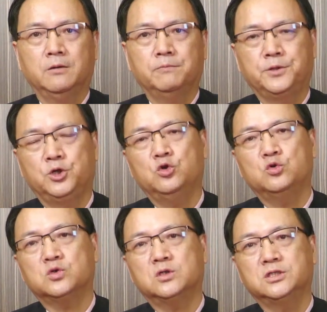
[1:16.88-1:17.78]
比
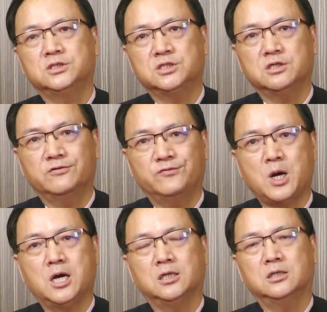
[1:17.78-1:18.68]
如说你姓
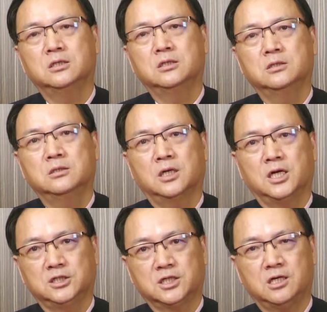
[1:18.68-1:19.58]
黄，
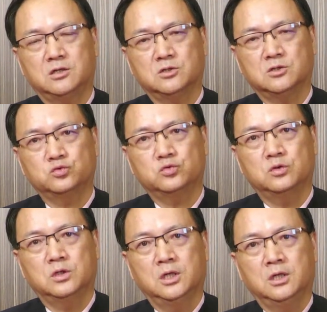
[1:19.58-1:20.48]
啊，你刚好属
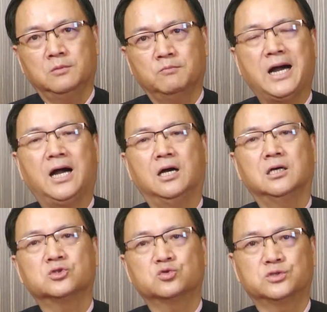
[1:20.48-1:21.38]
马、
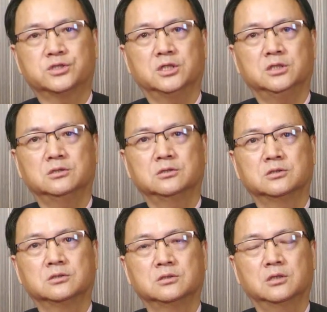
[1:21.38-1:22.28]
属蛇，
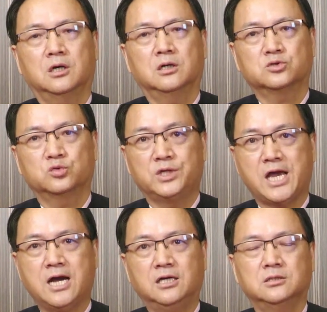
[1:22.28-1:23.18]
哦，属
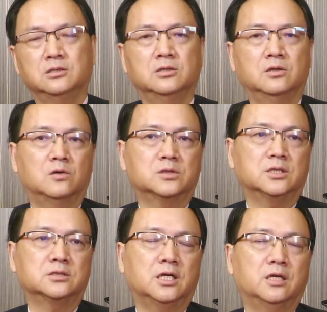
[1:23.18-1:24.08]
羊，哦，
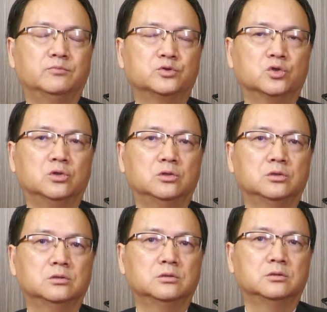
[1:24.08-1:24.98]
那当然不错。
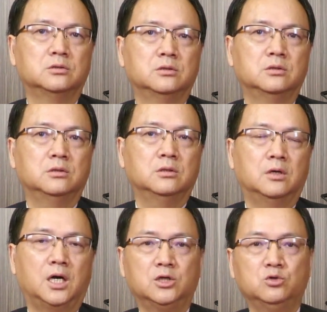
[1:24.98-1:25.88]

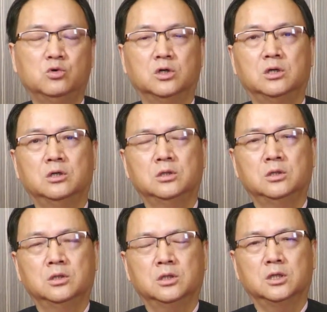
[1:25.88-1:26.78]
啊，如果，
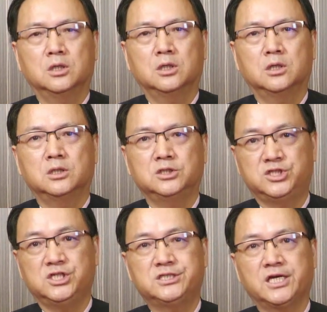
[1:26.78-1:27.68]
呃，你
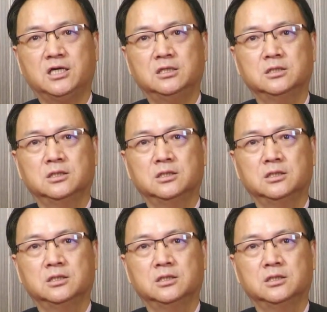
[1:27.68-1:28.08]
姓江，